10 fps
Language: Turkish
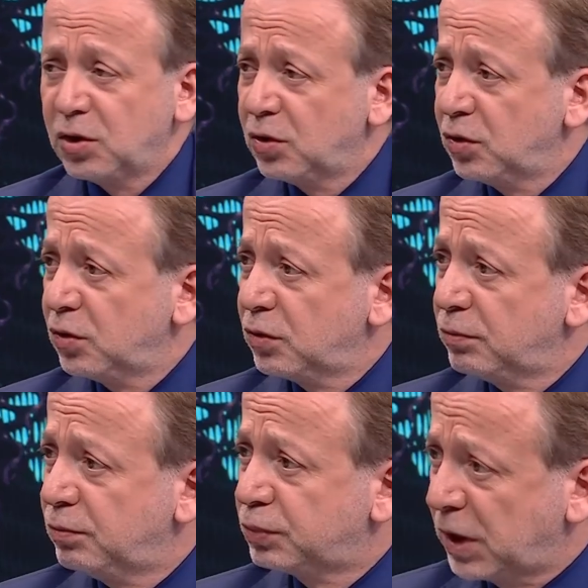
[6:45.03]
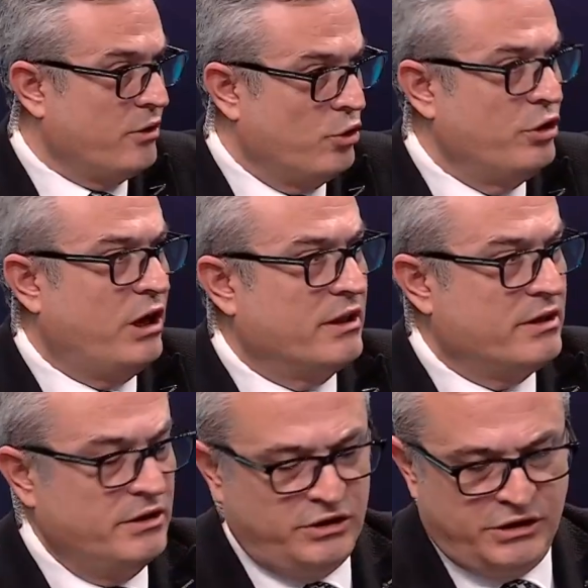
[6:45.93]
futbolu hak ederek tabii, onu da tabii,
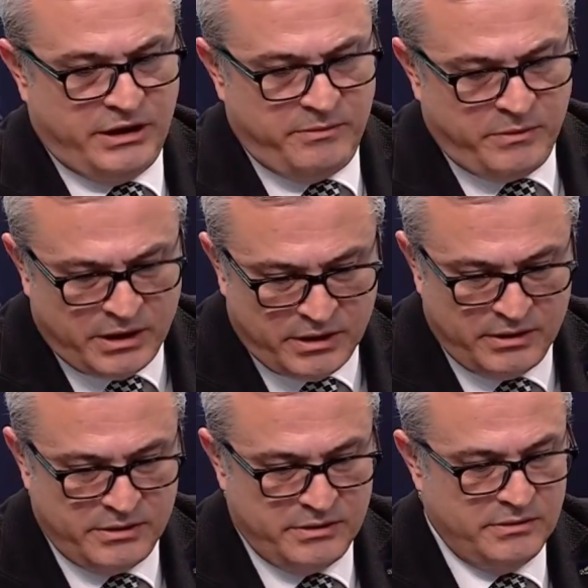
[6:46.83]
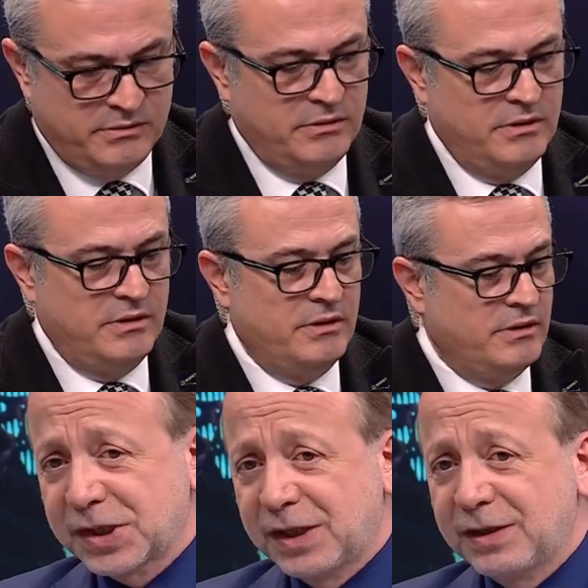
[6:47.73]
tabii. çizelim. Zaten mi? onu
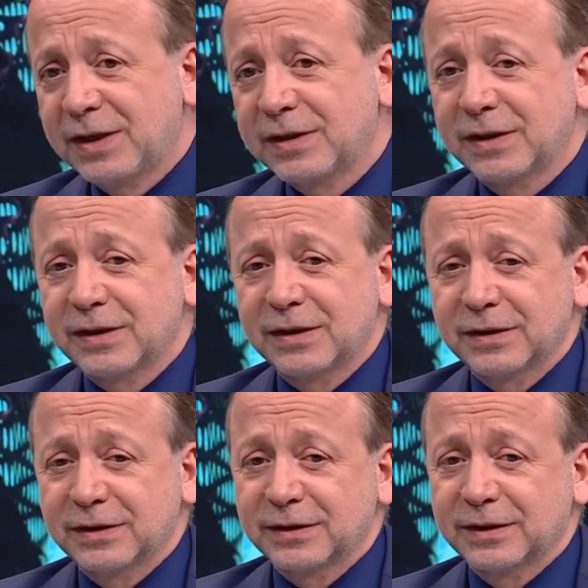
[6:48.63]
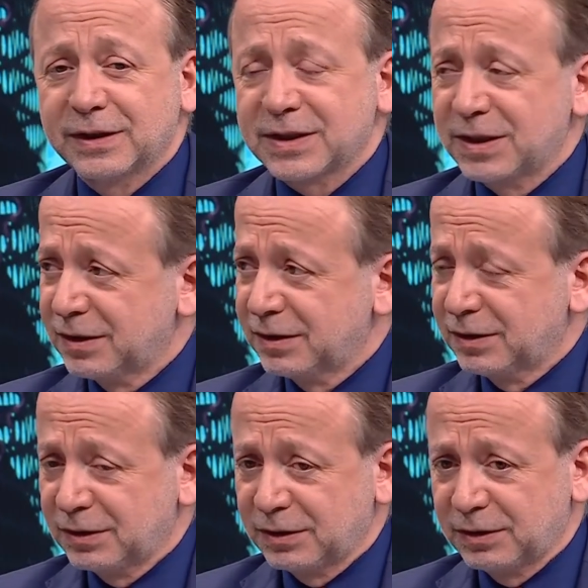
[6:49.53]
geçenlerde e, eski e,
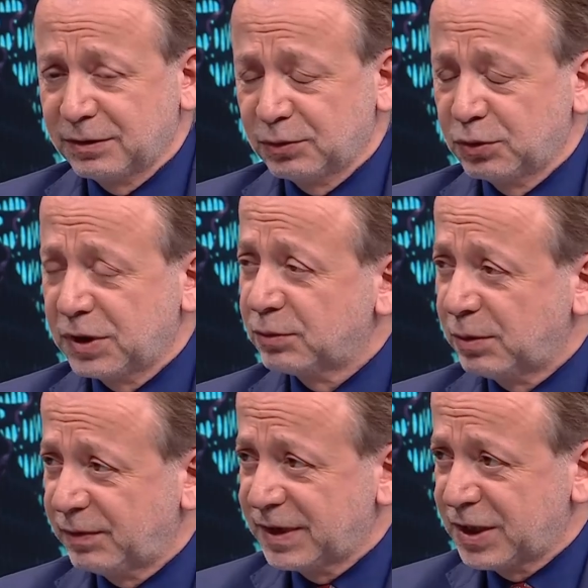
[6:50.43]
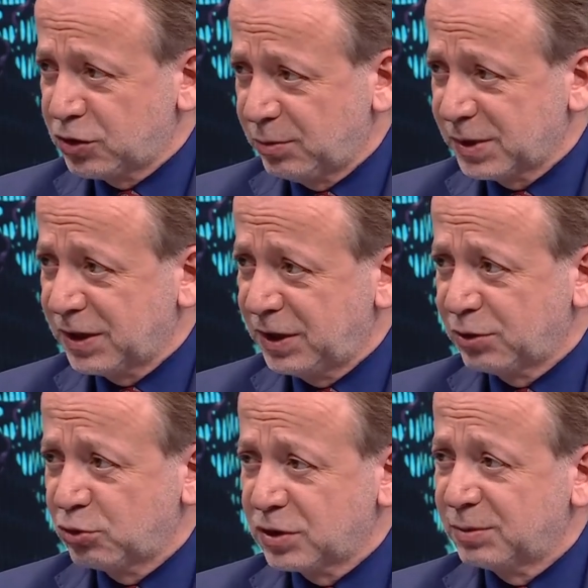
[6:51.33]
Türkiye Futbol Federasyonu Başkanı
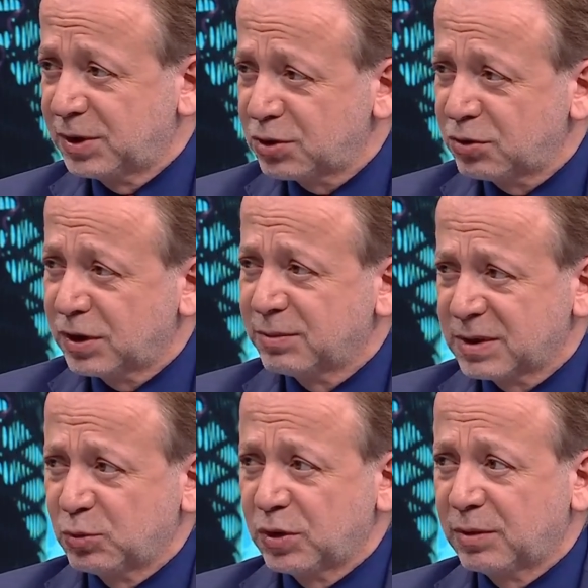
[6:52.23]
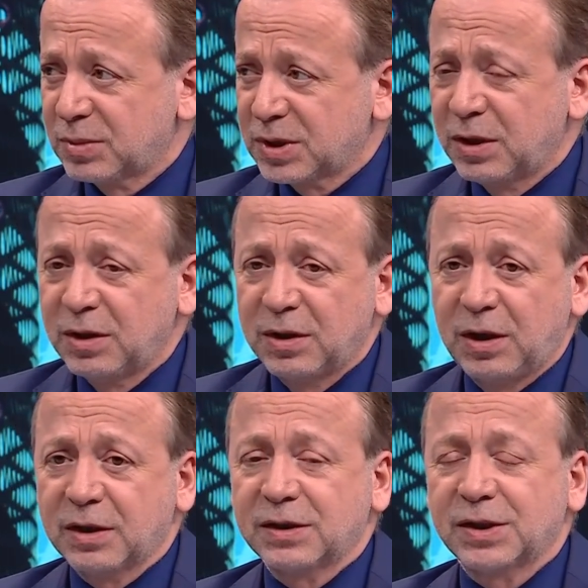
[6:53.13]
Nihat Özdemir de söyledi bizim dönemimizde.
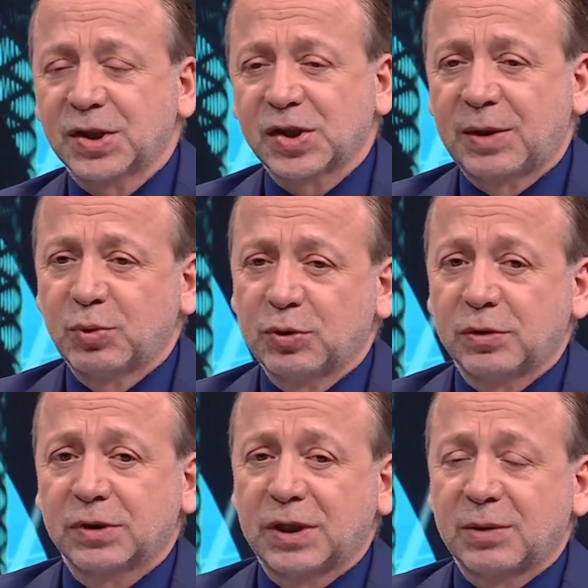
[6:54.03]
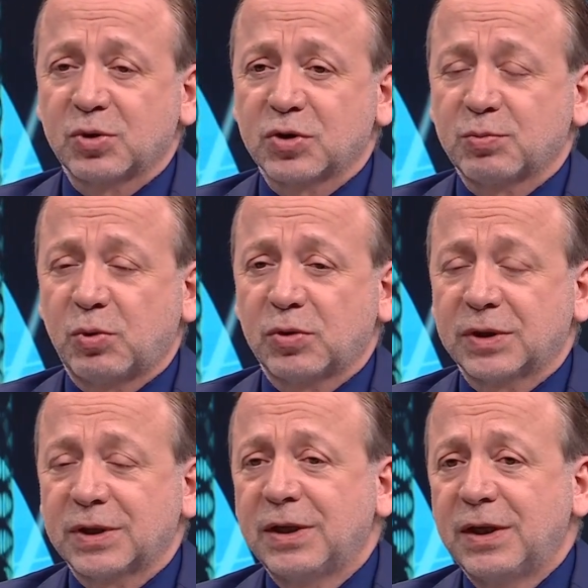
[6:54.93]
Hak ederek şampiyon oldu Trabzonspor
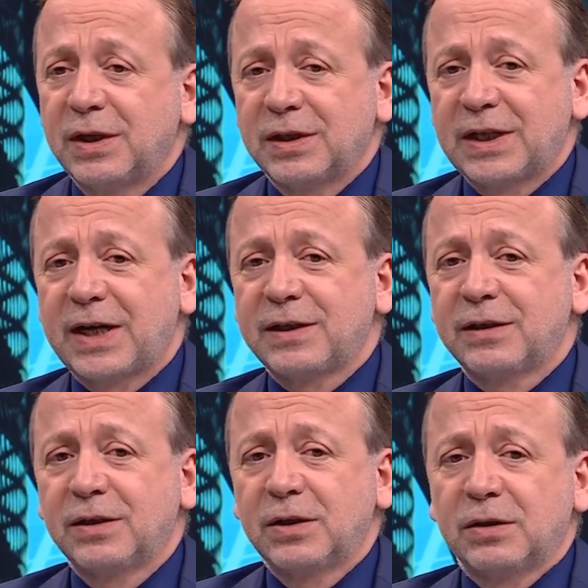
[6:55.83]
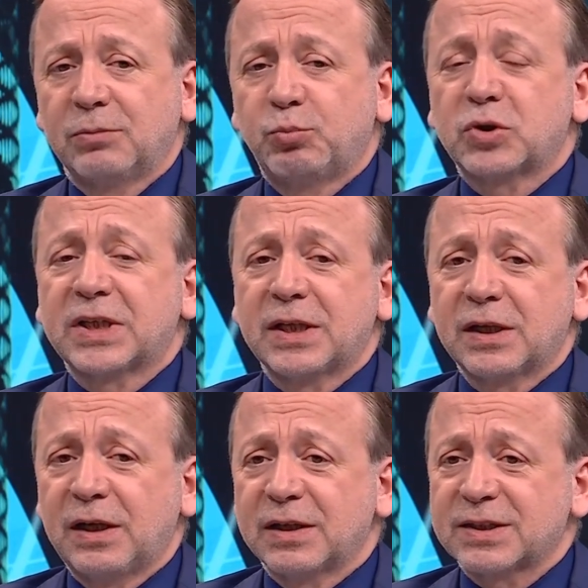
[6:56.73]
dedi. Yani bu sene
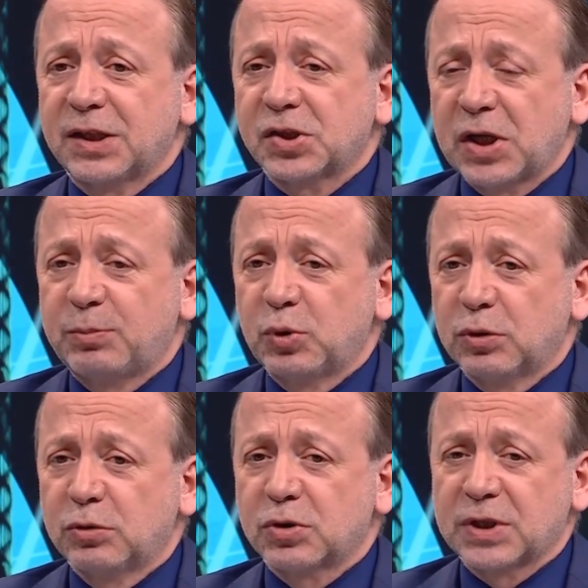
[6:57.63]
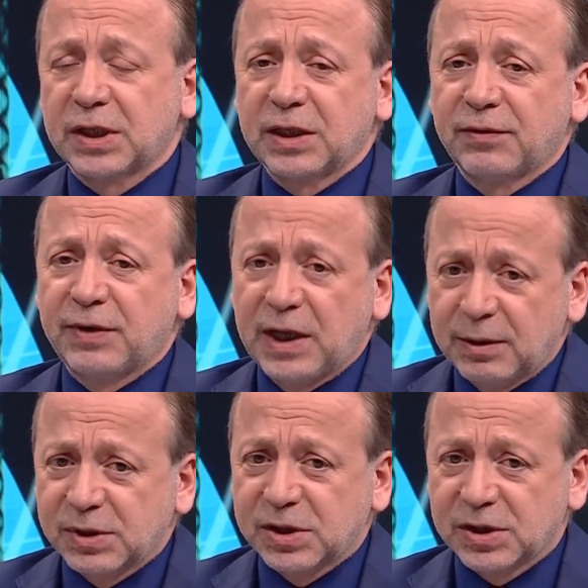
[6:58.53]
Galatasaray şampiyon olursa ya da
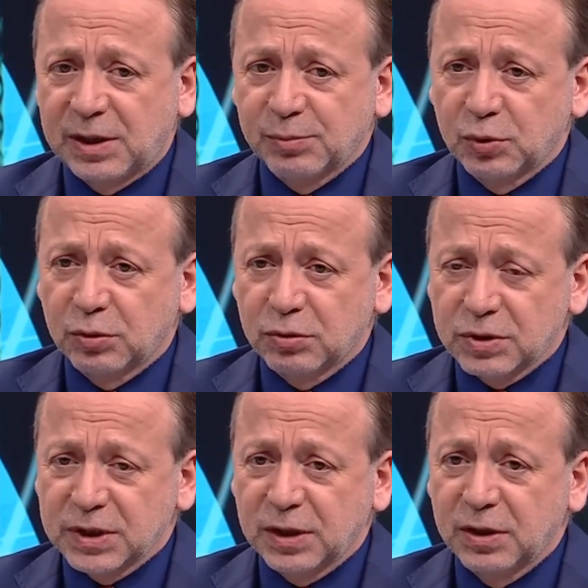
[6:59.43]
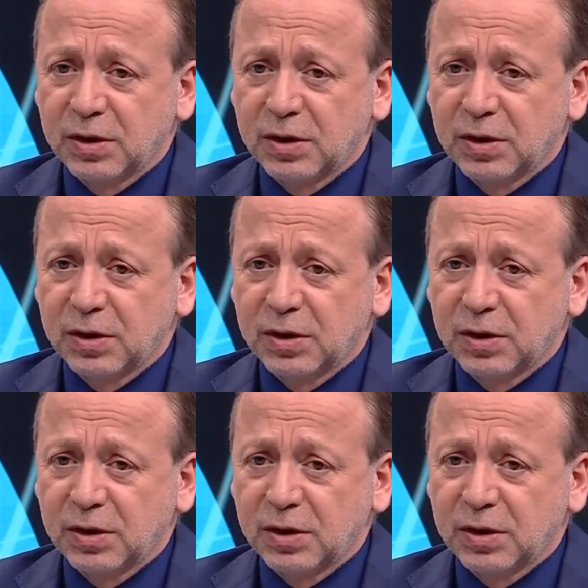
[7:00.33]
Fenerbahçe şampiyon olursa